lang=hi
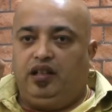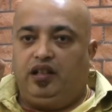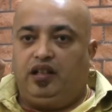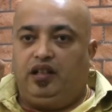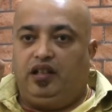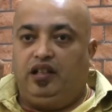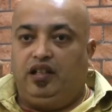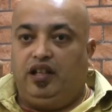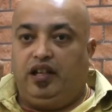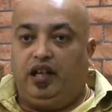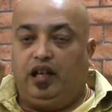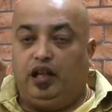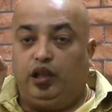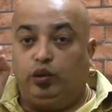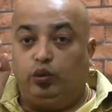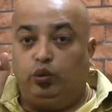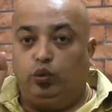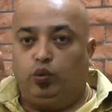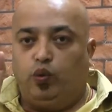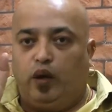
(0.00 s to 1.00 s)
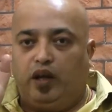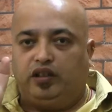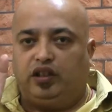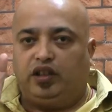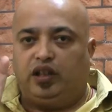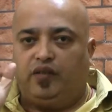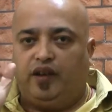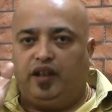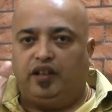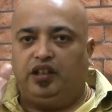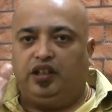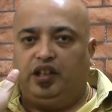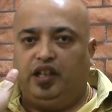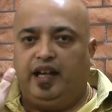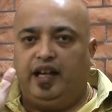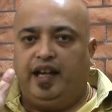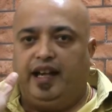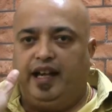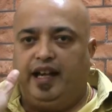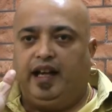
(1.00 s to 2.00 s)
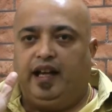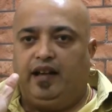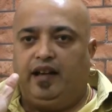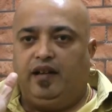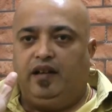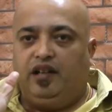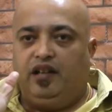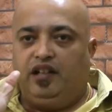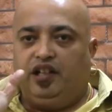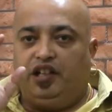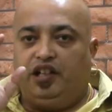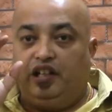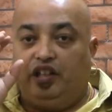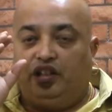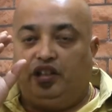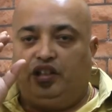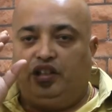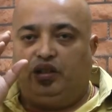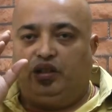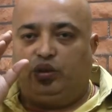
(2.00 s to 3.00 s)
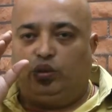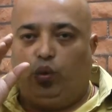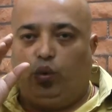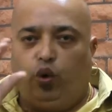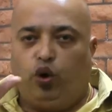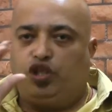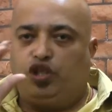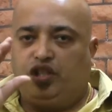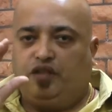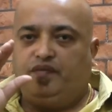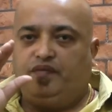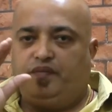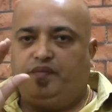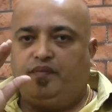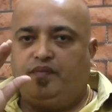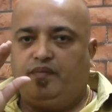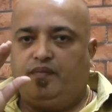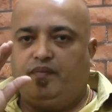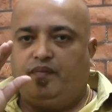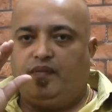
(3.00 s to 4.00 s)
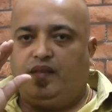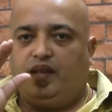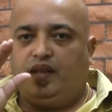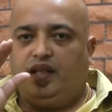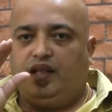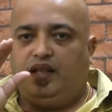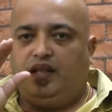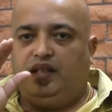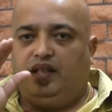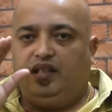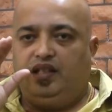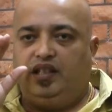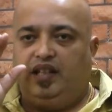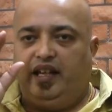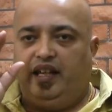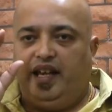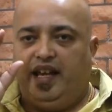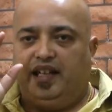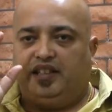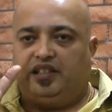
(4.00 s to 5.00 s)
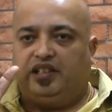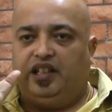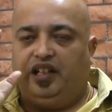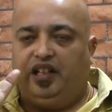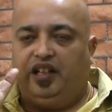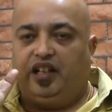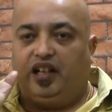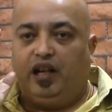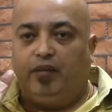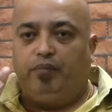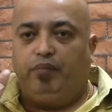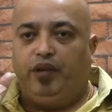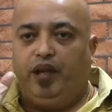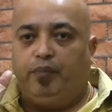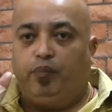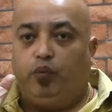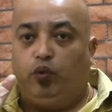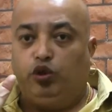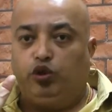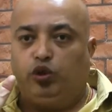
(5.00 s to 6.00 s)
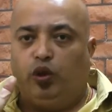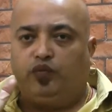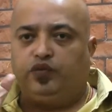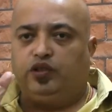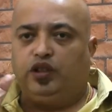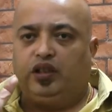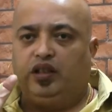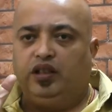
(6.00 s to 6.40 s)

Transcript: कि ये हिंदू आतंकवादी है इनकी सोच ये ऐसे निकम्मे पुलिस ऑफिसर